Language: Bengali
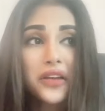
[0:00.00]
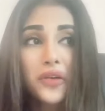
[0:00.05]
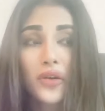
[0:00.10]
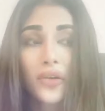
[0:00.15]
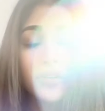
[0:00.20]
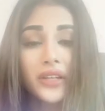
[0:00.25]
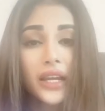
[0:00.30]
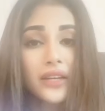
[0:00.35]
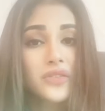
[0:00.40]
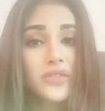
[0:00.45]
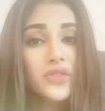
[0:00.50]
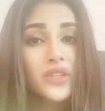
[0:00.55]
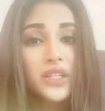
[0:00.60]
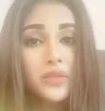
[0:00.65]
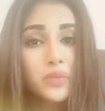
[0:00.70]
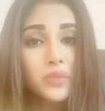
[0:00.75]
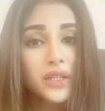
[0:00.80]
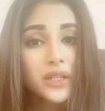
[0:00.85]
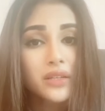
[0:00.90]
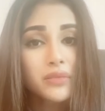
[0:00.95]
পাচ্ছে না
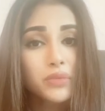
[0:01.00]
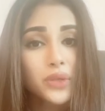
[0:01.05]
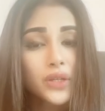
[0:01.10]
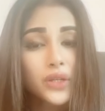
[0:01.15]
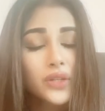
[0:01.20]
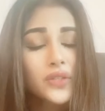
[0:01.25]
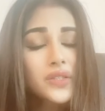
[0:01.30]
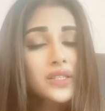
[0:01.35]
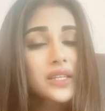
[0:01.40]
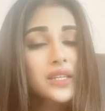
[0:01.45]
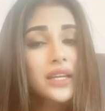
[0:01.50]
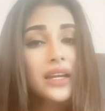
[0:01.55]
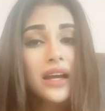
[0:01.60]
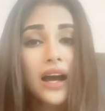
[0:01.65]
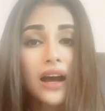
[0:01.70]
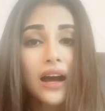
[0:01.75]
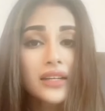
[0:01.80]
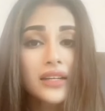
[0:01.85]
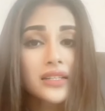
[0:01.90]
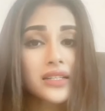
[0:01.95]
সুতরাং এই
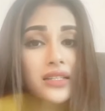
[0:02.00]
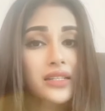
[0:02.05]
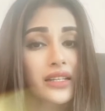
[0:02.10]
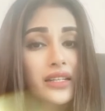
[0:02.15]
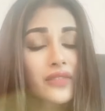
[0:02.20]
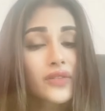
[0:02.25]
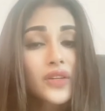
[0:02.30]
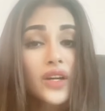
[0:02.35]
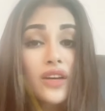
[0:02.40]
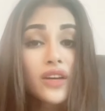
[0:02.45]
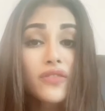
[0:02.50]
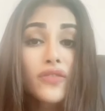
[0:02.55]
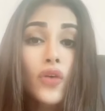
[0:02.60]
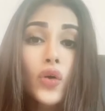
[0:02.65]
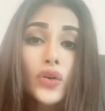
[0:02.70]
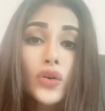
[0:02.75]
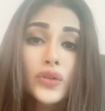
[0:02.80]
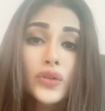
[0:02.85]
জন্য অবশ্যই তারকার